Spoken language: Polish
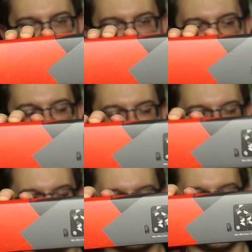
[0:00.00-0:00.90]
ostrość na tym.
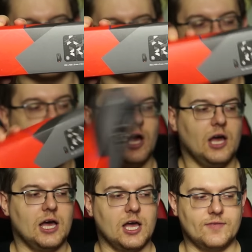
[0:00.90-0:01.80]
Yes!
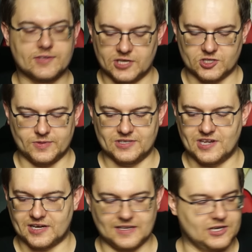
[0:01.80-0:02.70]
E, więc kiedy sobie
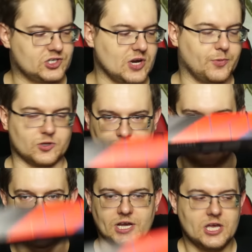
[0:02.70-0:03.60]
zerknęliście,
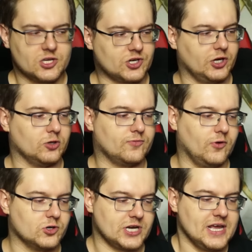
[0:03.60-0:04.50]
pozwólcie, że je
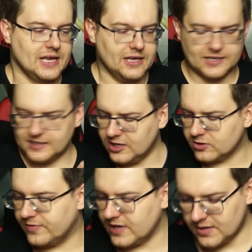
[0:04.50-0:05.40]
otworzę. E, kiedy ja
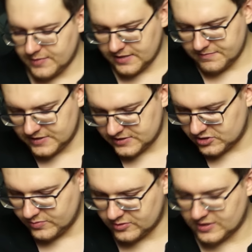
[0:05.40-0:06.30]
otwieram je,
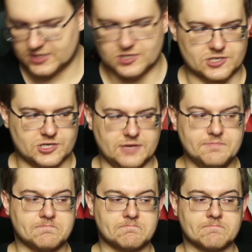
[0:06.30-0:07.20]
sobie tutaj grzecznie
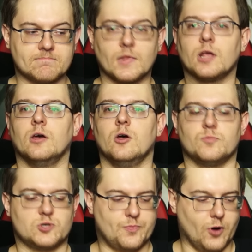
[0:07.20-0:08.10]

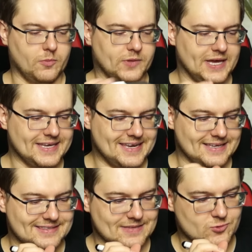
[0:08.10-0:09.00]
przypomnę,
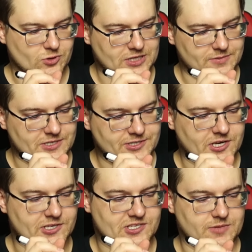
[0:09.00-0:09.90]
jestem członkiem
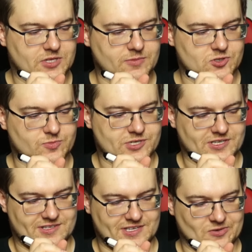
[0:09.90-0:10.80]
Silver Stream Team, o czym
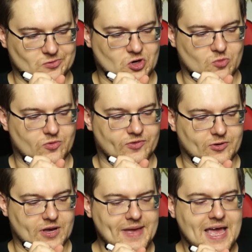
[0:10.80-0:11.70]
przed sekundą
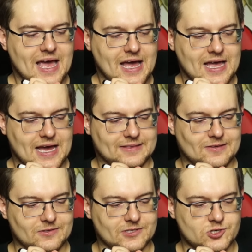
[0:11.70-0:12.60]
mówiłem, a, e, a
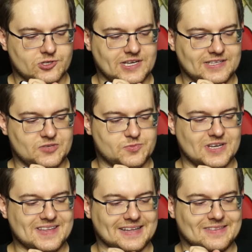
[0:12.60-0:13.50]
to oznacza, że dostaję ten
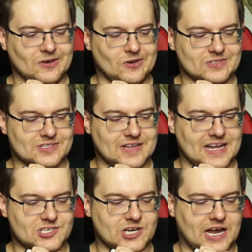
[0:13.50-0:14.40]
sprzęt, a to
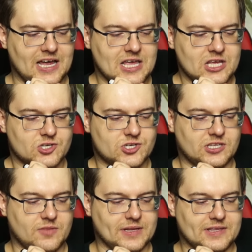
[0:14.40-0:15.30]
oznacza, że
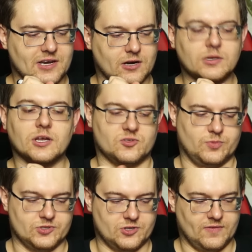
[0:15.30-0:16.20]
ten materiał nie jest
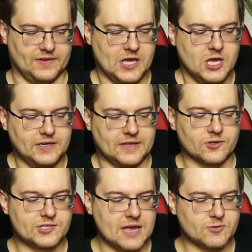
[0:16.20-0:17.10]
sponsorowany. Nie,
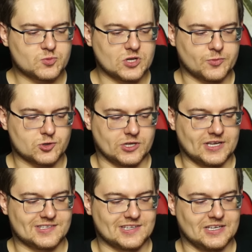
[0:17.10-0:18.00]
dostałem sprzęt, proszone
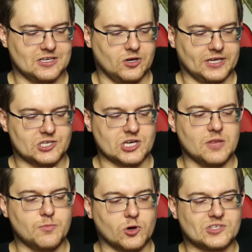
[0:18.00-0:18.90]
jest e, o jakiś
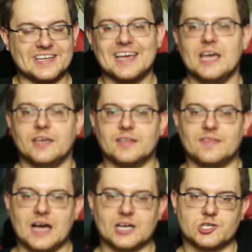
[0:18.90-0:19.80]
unboxing,
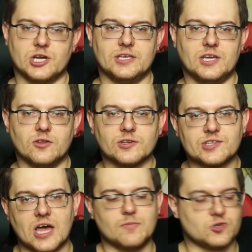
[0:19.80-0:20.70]
jednakże nie
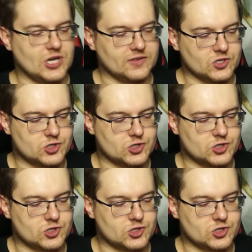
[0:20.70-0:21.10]
dostałem żadnych